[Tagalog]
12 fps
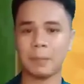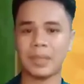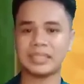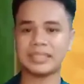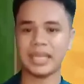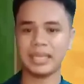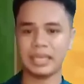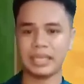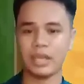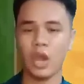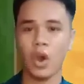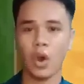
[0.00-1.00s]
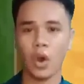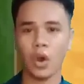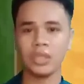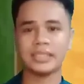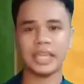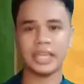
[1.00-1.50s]
pansarili
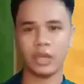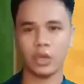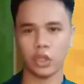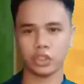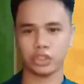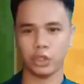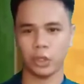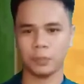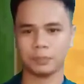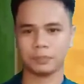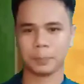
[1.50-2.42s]
o sa negosyo.